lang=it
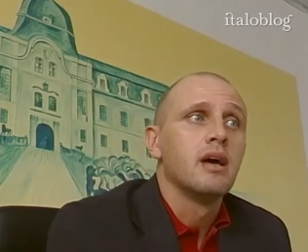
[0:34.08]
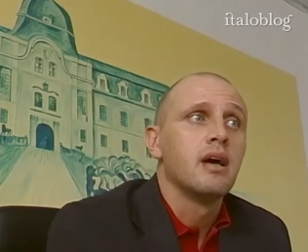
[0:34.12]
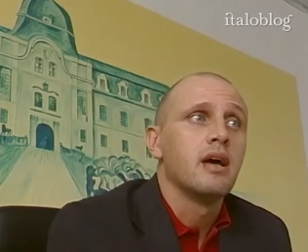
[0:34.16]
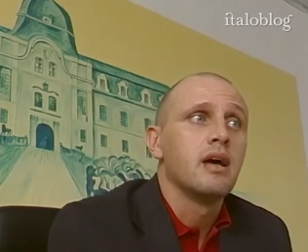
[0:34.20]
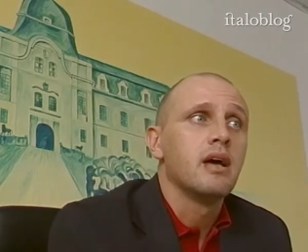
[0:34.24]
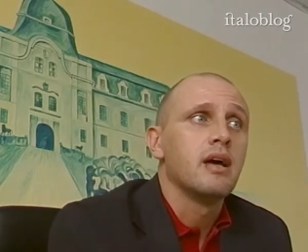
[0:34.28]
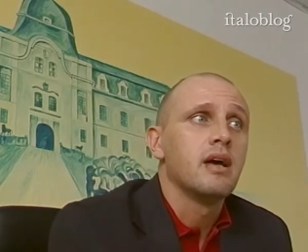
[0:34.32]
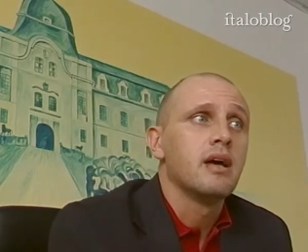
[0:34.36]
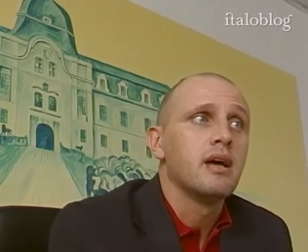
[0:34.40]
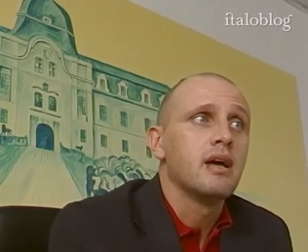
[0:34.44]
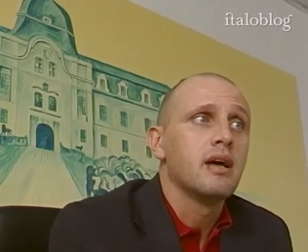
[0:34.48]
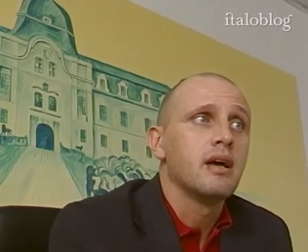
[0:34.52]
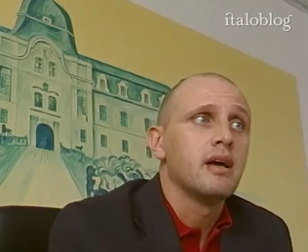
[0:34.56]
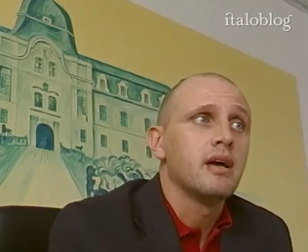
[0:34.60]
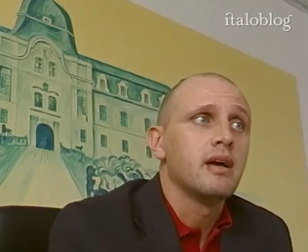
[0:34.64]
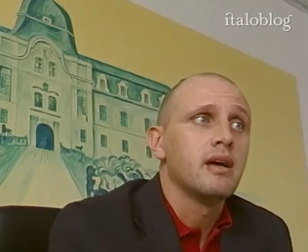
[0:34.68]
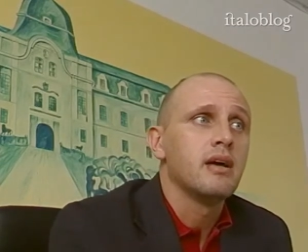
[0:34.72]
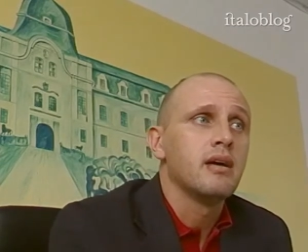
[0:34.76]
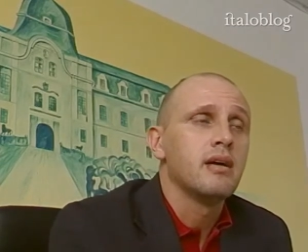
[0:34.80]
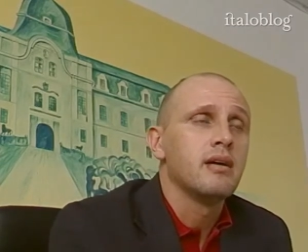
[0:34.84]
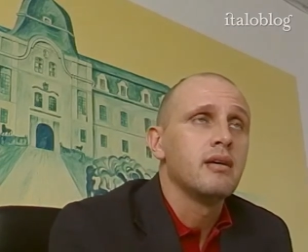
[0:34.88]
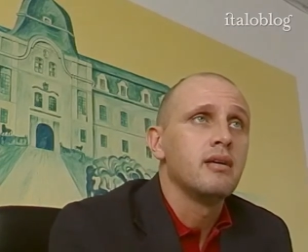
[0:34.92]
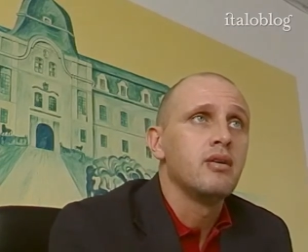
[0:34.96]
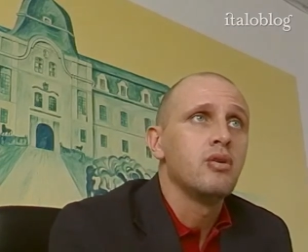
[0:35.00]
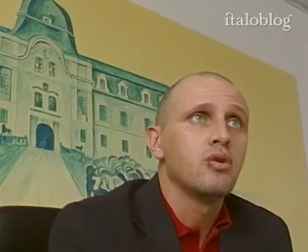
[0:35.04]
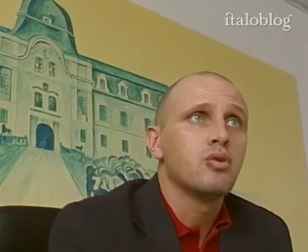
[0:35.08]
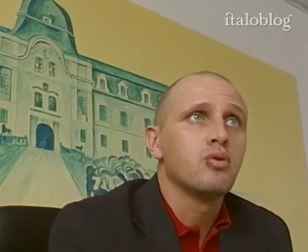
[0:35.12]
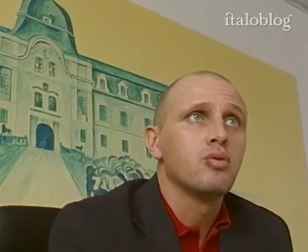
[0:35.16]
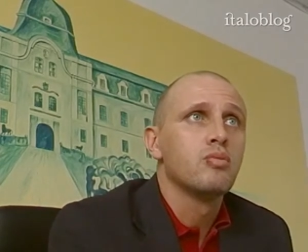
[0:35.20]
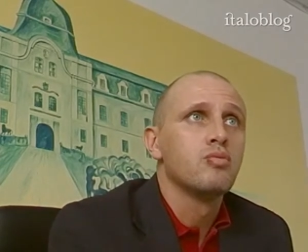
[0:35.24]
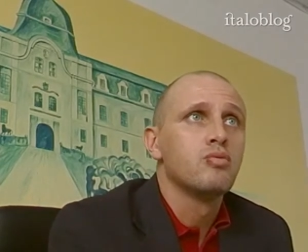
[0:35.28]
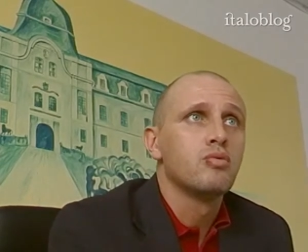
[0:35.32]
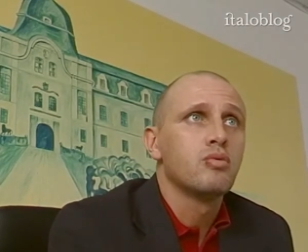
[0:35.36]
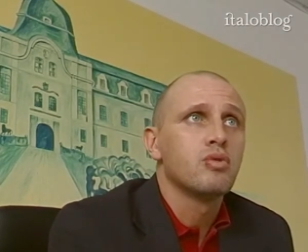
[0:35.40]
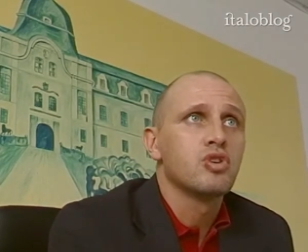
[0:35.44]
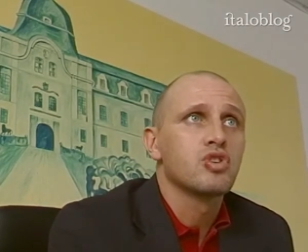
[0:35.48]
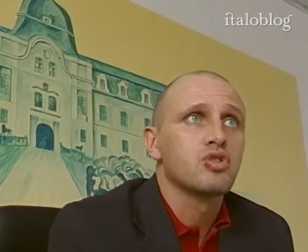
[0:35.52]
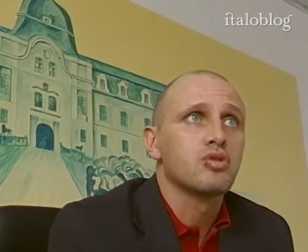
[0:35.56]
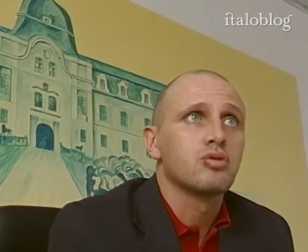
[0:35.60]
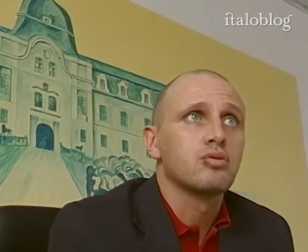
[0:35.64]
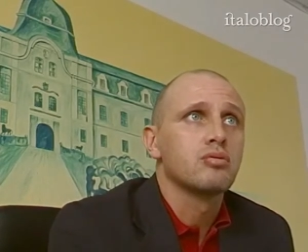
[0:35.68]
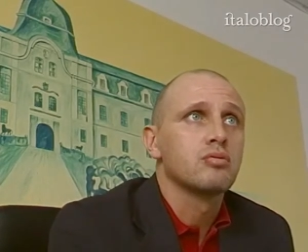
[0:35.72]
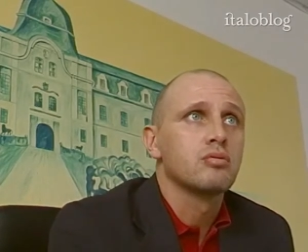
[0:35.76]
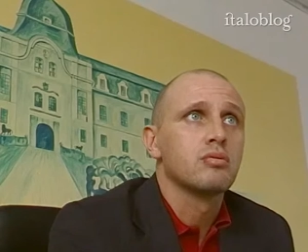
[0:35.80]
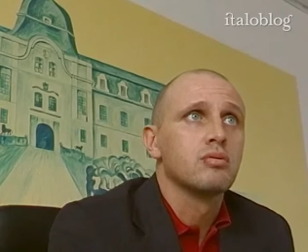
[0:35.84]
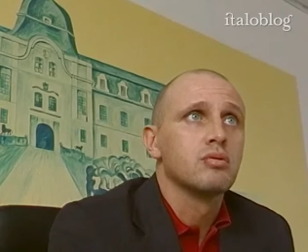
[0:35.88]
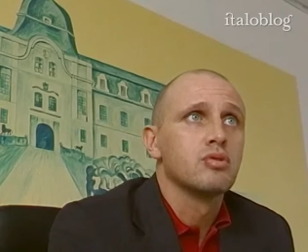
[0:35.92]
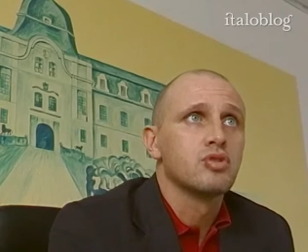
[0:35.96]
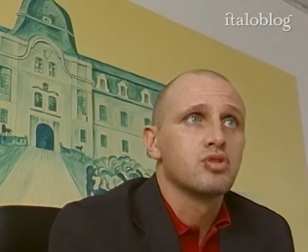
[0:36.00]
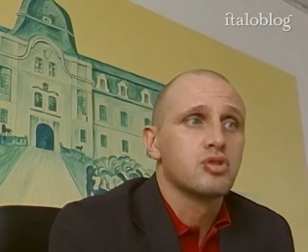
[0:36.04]
eh, io comunque
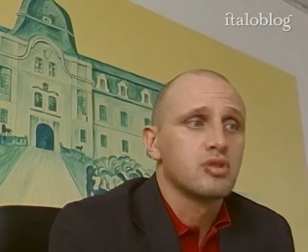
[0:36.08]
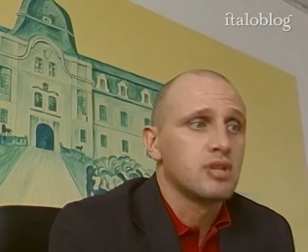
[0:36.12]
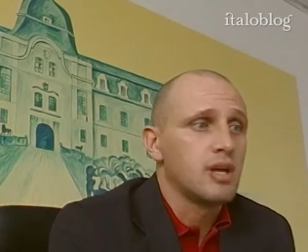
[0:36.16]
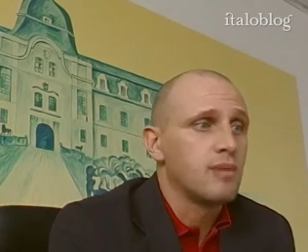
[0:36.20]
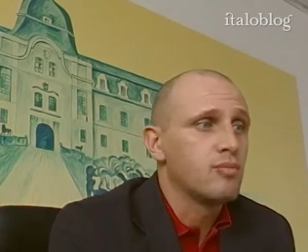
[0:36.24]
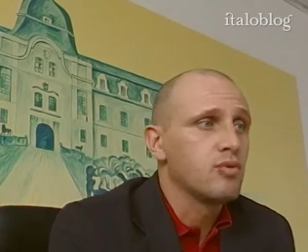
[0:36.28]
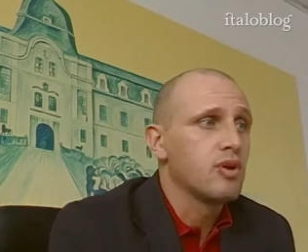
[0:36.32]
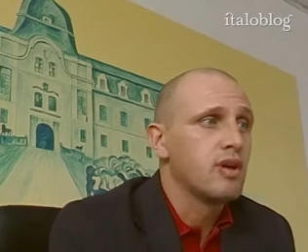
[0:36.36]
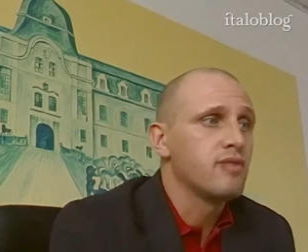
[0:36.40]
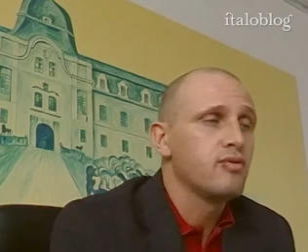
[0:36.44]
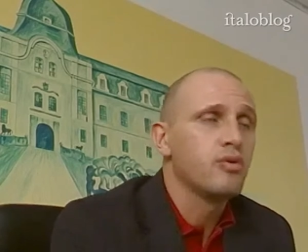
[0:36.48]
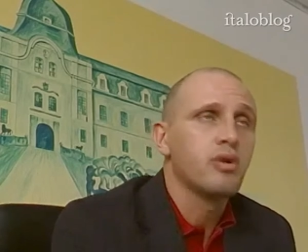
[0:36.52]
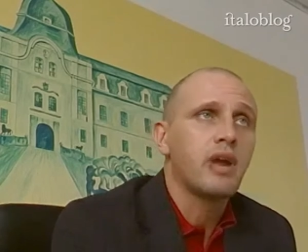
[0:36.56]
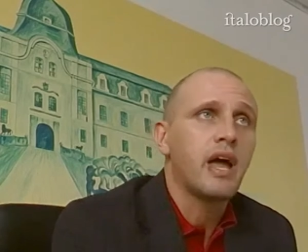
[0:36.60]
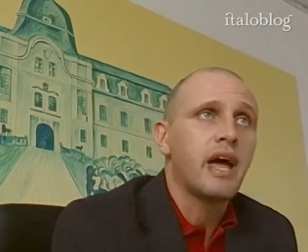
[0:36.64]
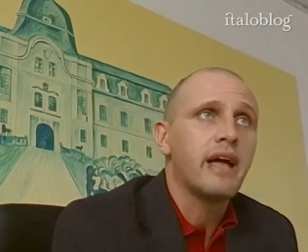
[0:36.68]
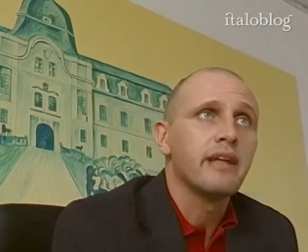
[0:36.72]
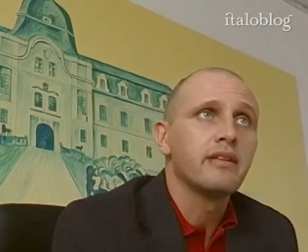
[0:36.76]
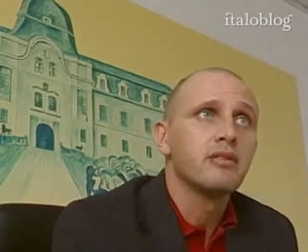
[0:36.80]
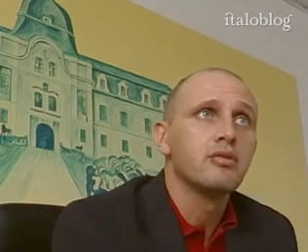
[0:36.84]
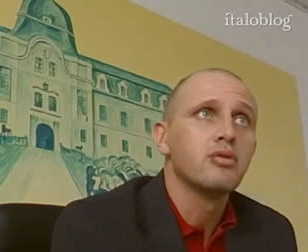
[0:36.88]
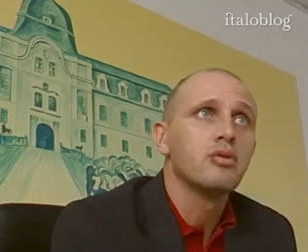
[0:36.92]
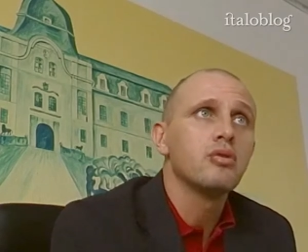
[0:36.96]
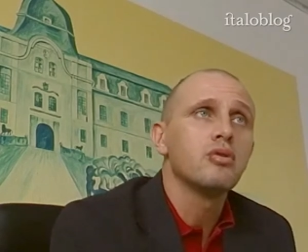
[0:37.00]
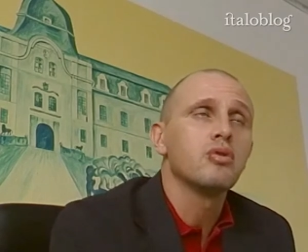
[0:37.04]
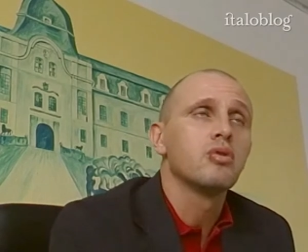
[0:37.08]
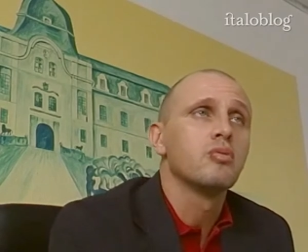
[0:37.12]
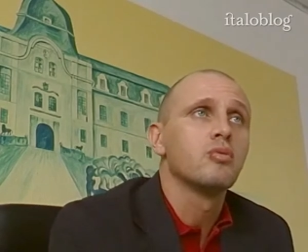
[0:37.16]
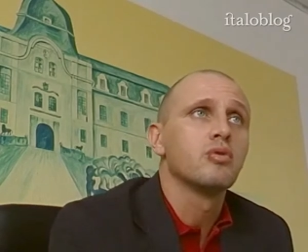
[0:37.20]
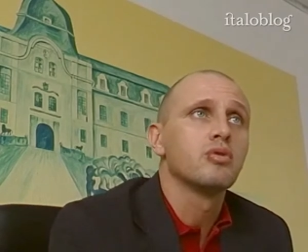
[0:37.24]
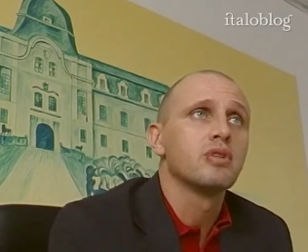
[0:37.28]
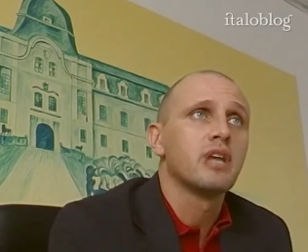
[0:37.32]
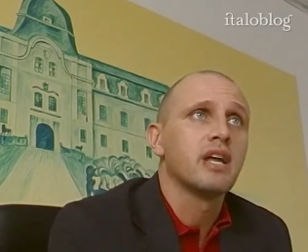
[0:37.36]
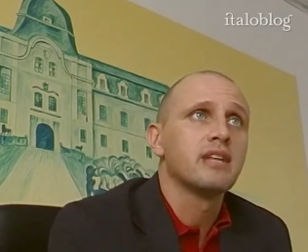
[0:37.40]
stiamo lavorando come